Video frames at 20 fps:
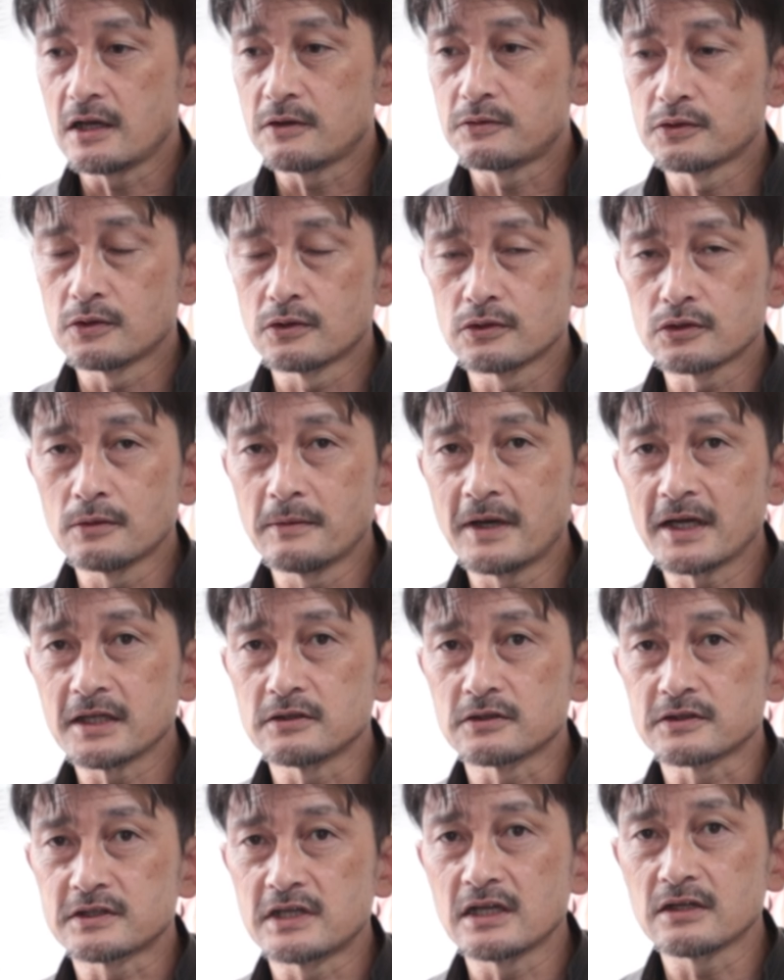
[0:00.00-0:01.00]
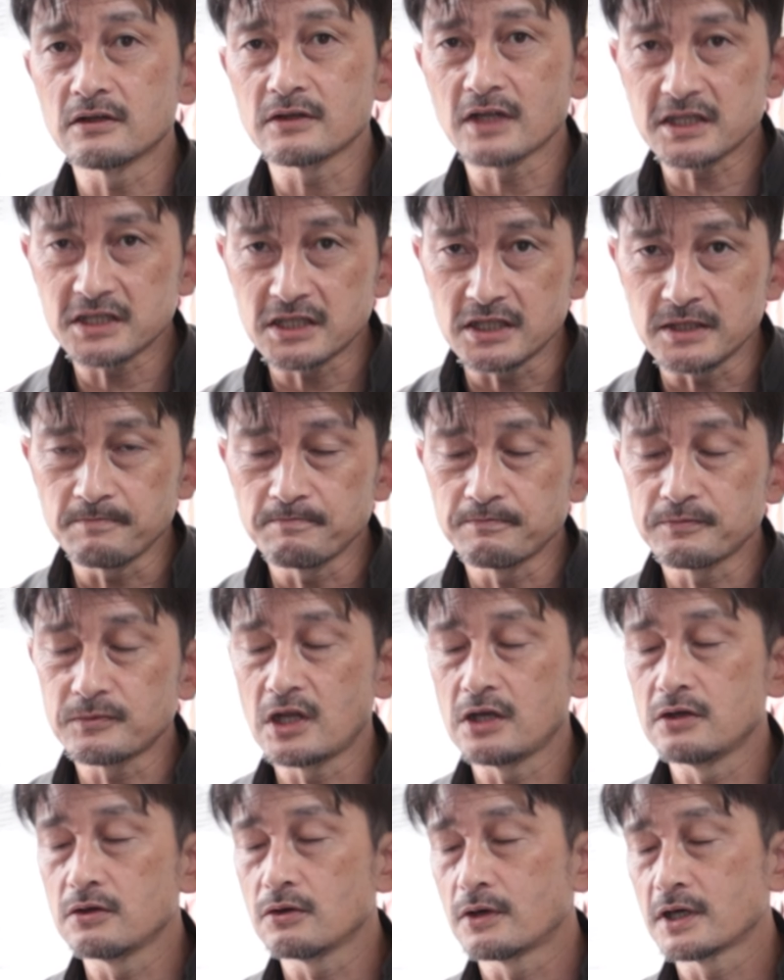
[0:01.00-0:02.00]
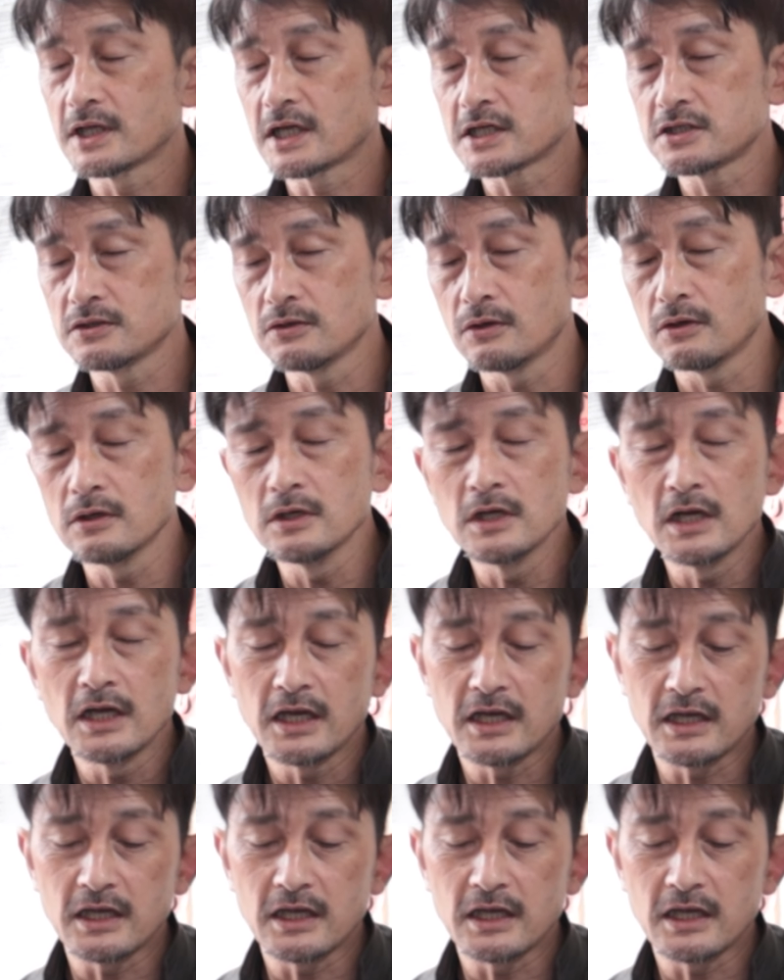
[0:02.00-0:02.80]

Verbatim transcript: フロント周りの精度出しっていうお話を、